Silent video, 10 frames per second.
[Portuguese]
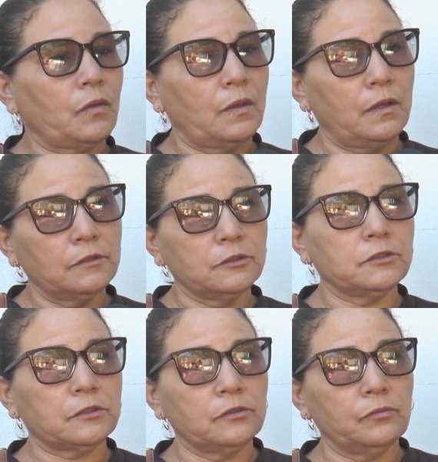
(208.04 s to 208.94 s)
Ele
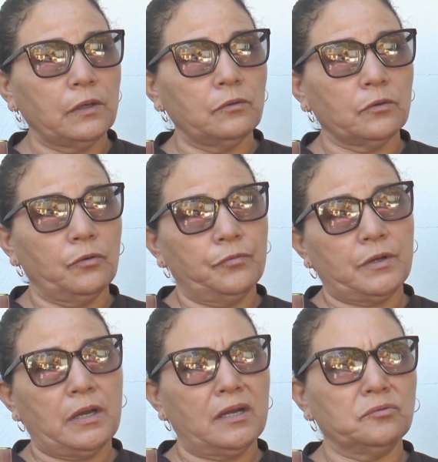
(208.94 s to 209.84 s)
disse que o valor que eu vou
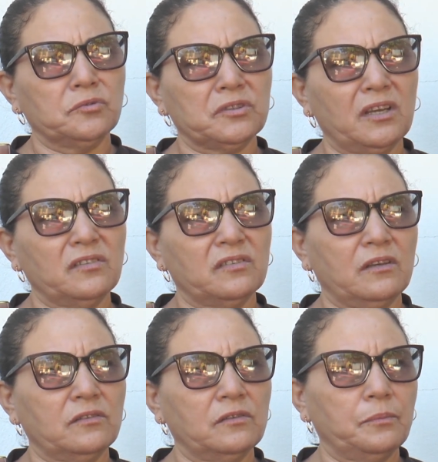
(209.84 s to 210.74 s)
ficar é com
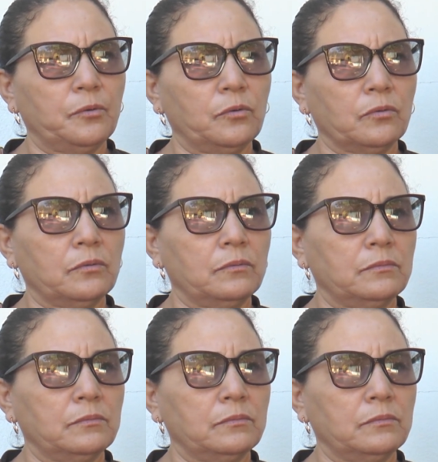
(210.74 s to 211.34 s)
600 e pouco.